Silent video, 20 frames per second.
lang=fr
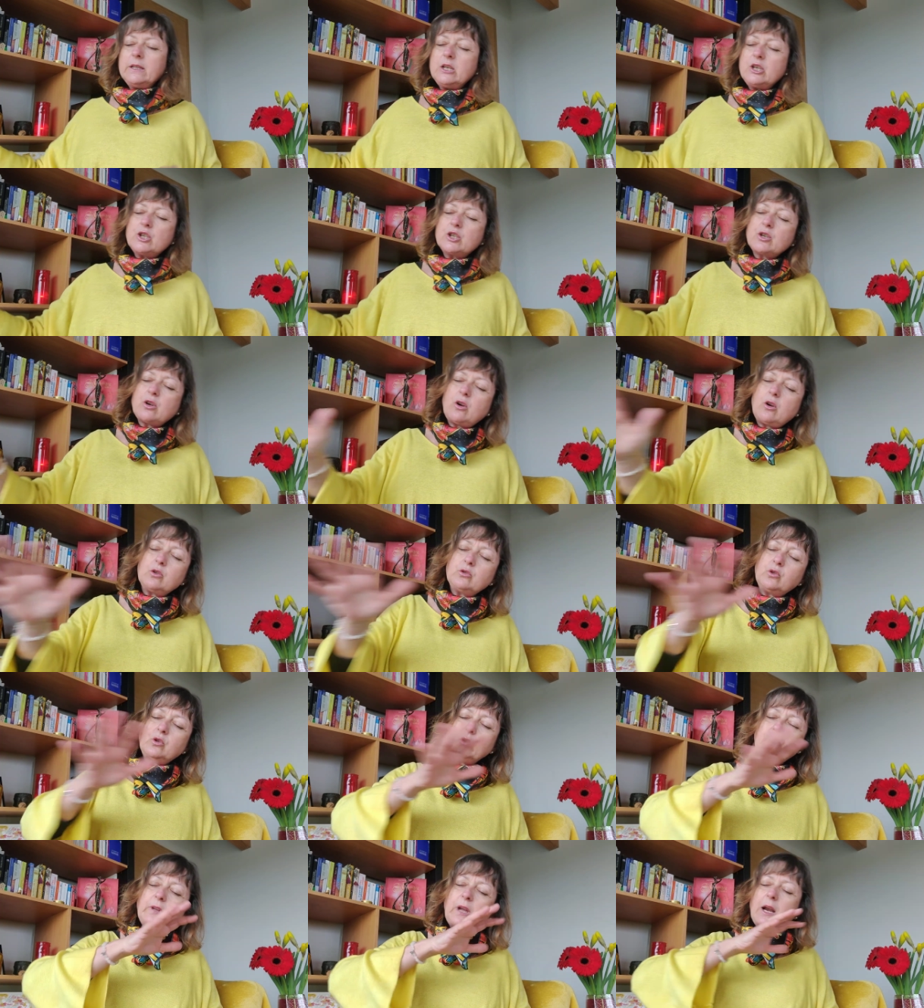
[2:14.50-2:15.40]
des champs
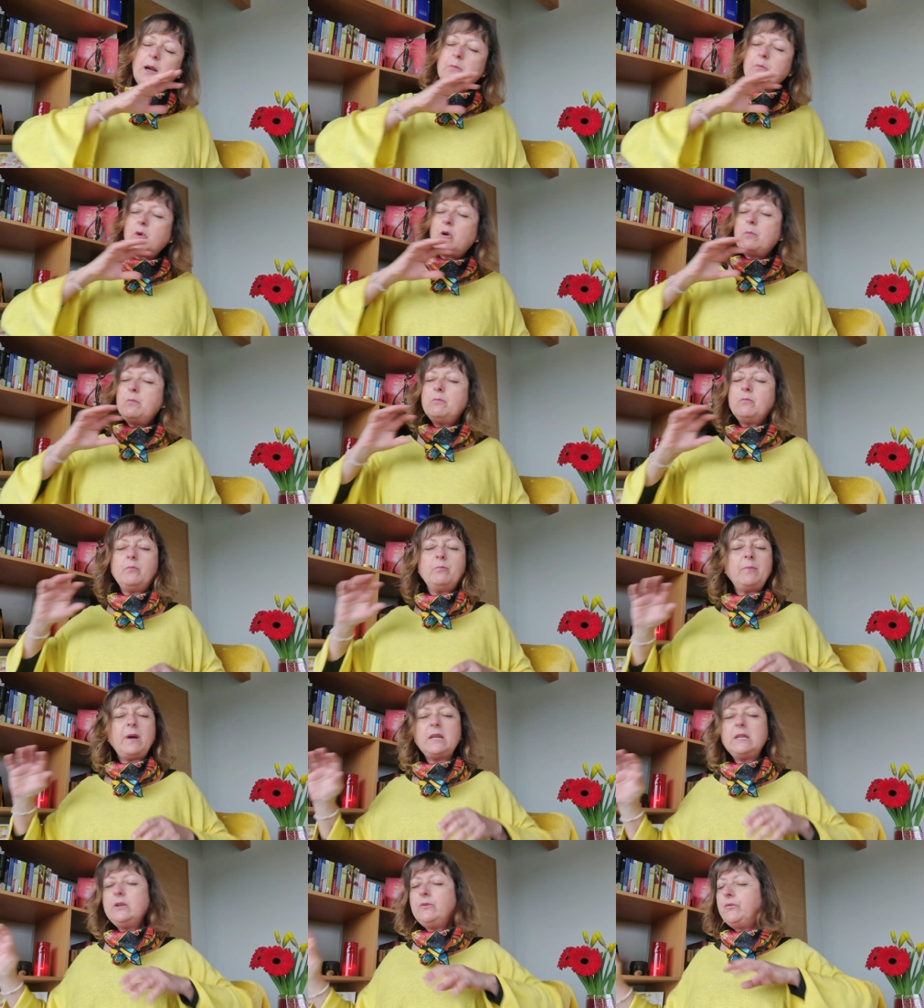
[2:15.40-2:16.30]
totalement
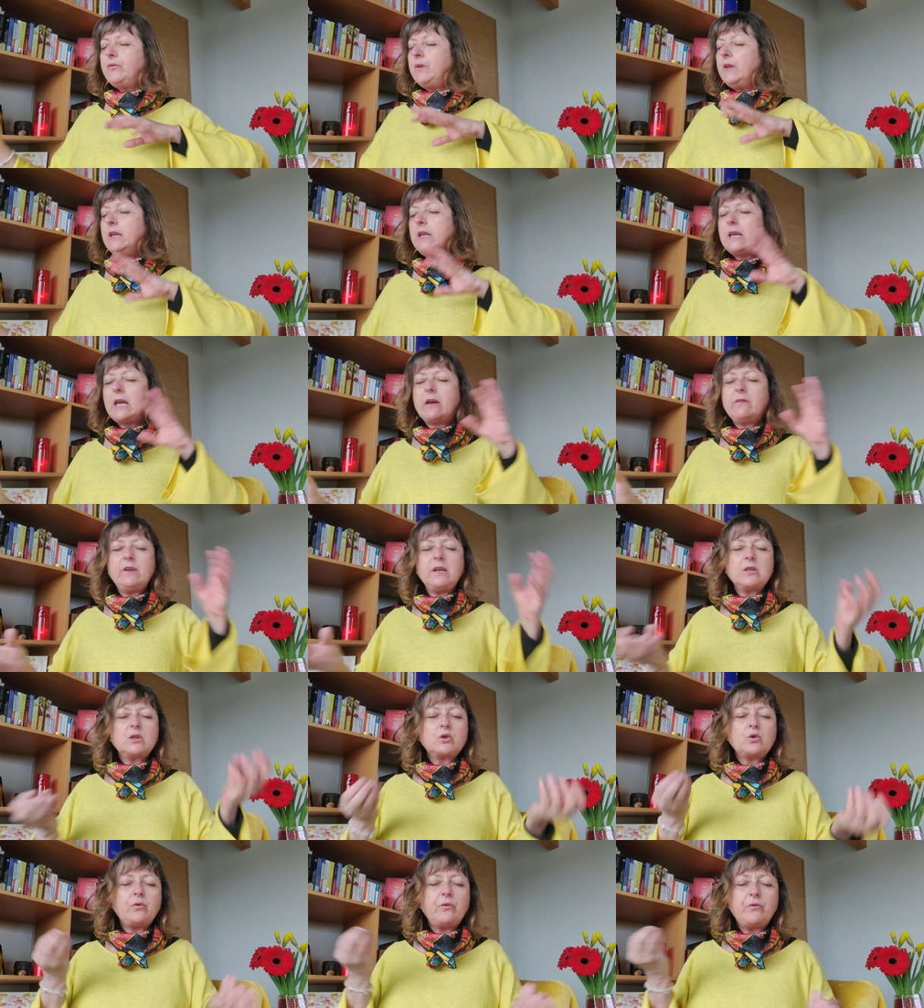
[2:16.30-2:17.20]
magnifiques
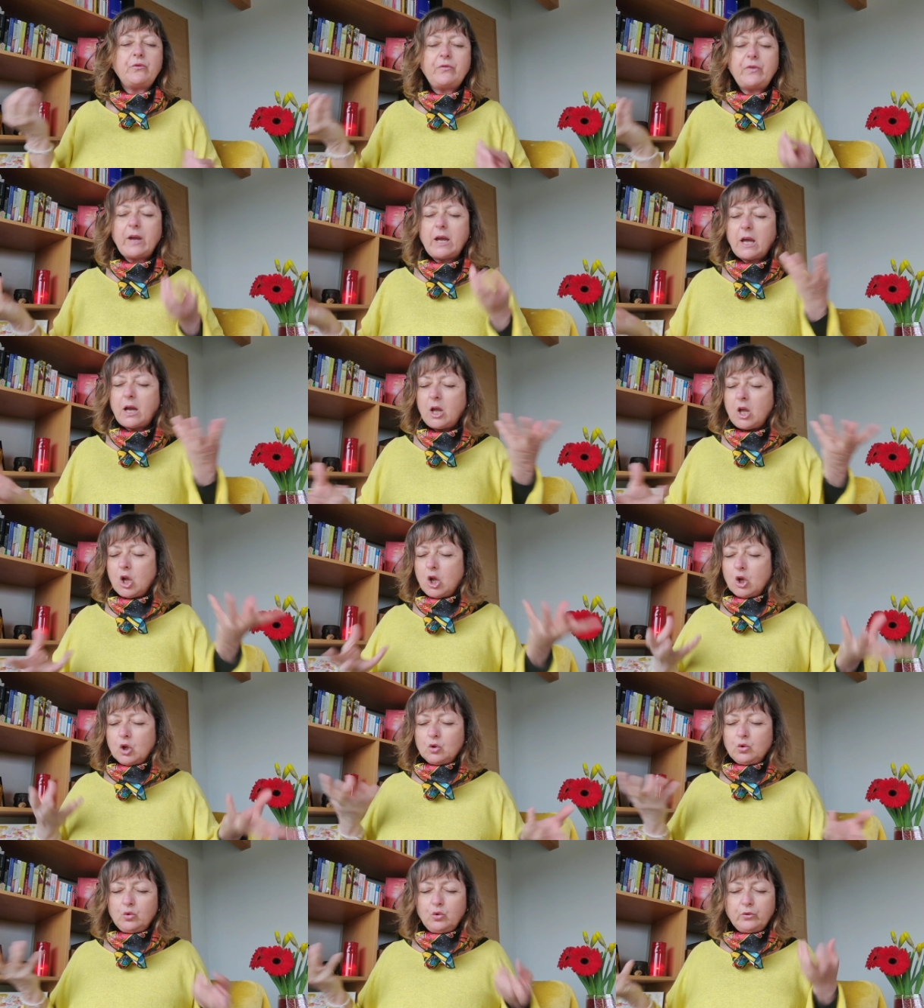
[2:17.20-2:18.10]
avec ce vert
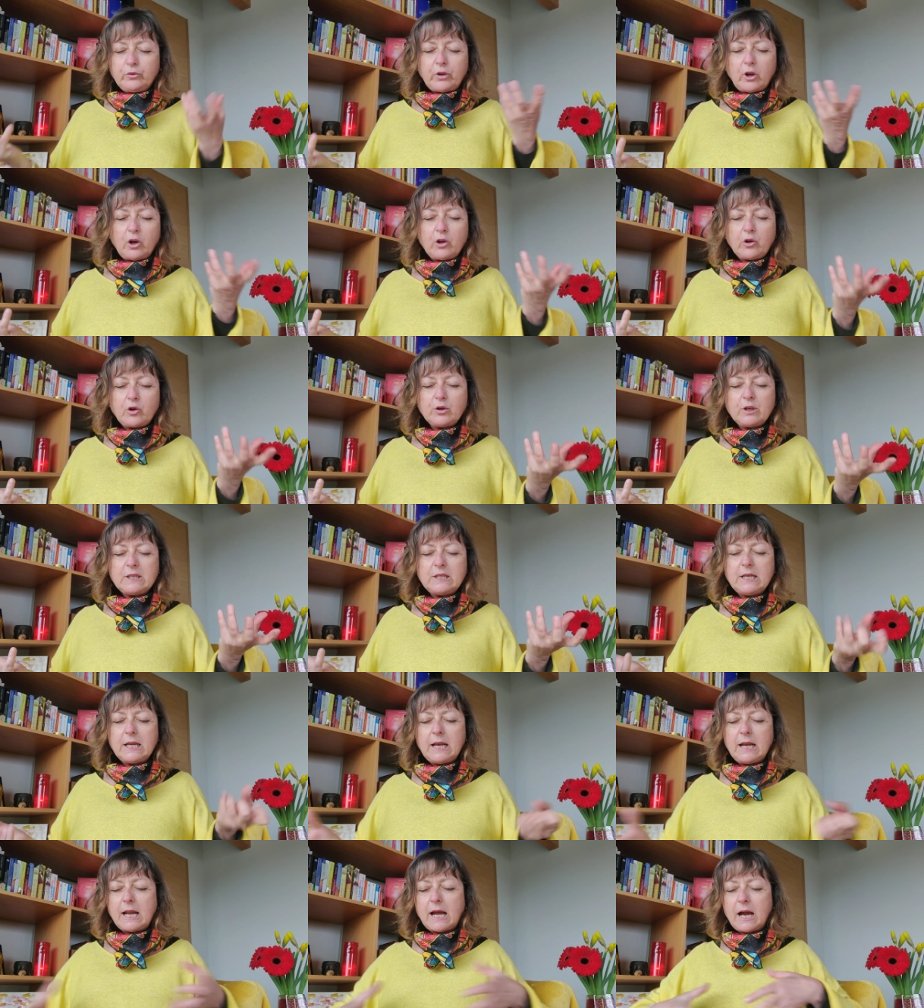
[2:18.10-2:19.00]
tout tendre
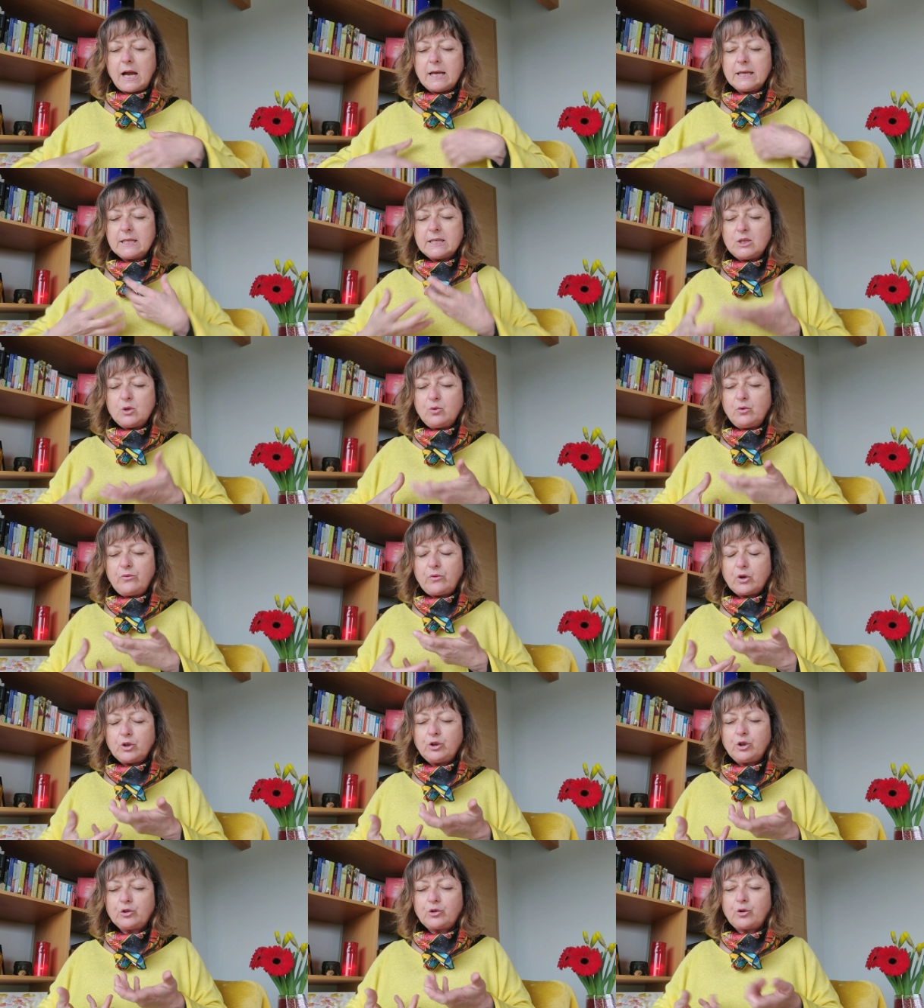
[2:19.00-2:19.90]
qui est là et qui
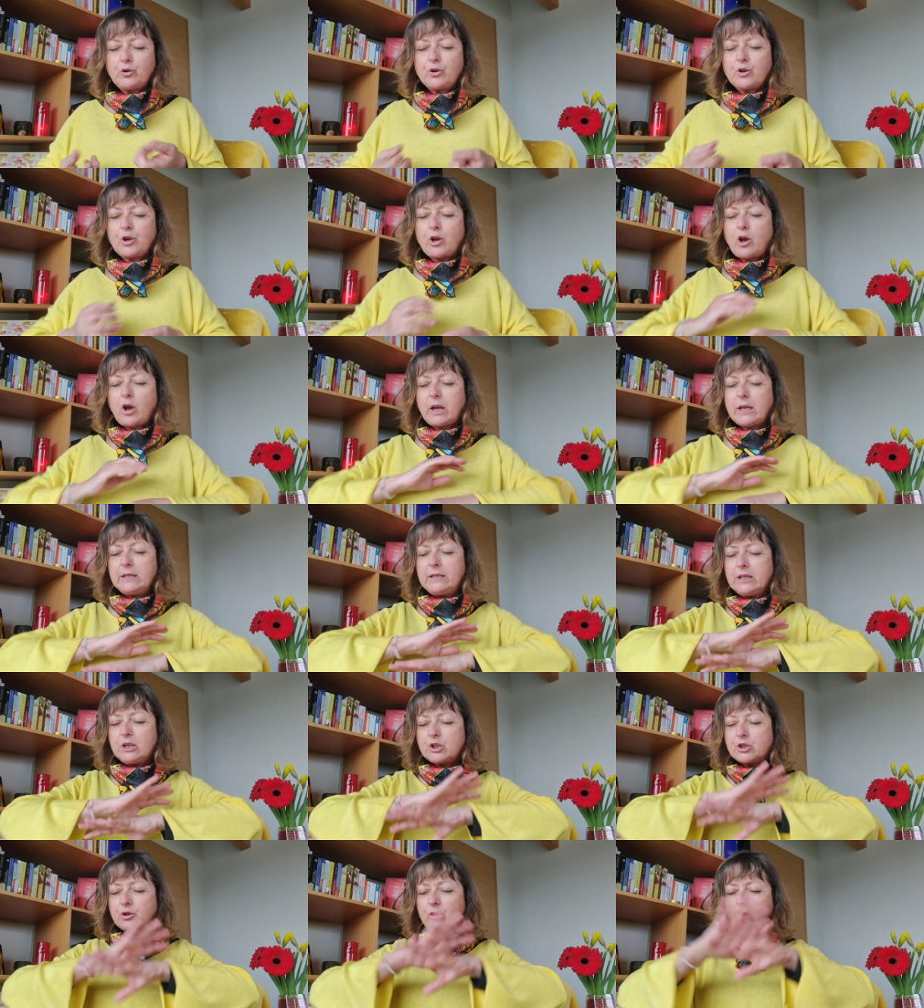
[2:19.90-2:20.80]
ouvre notre cœur et
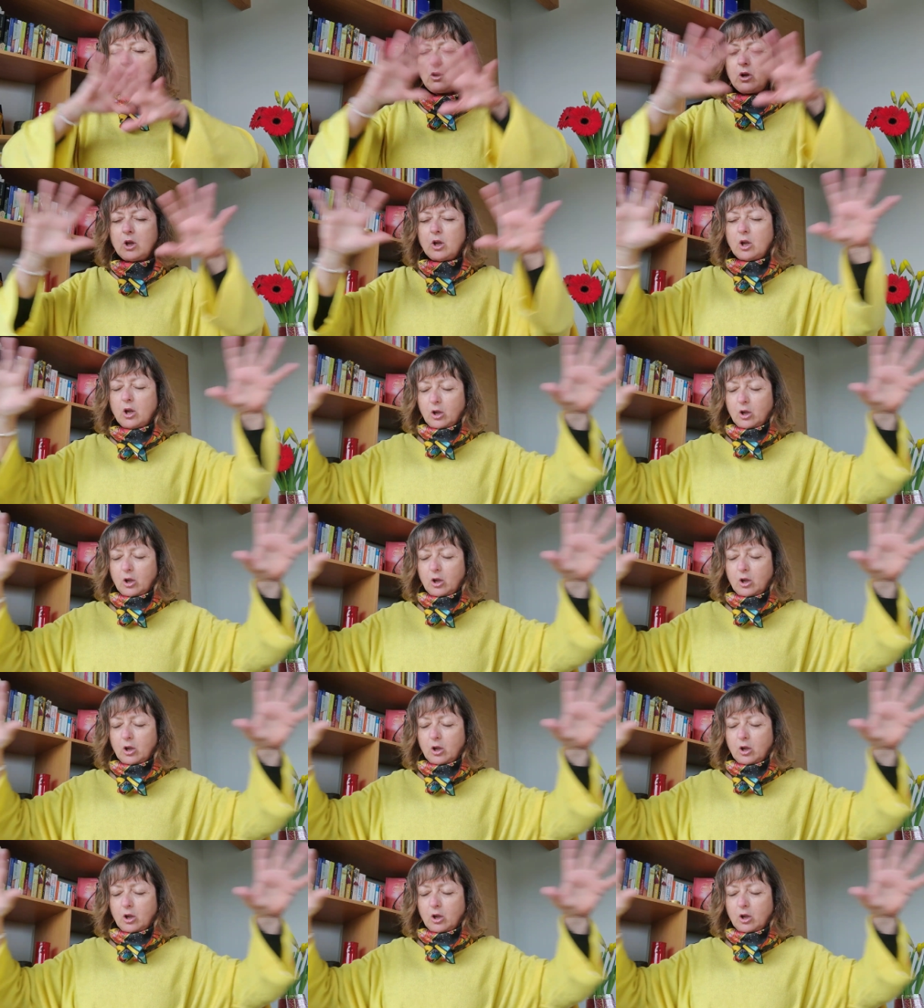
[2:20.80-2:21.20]
des champs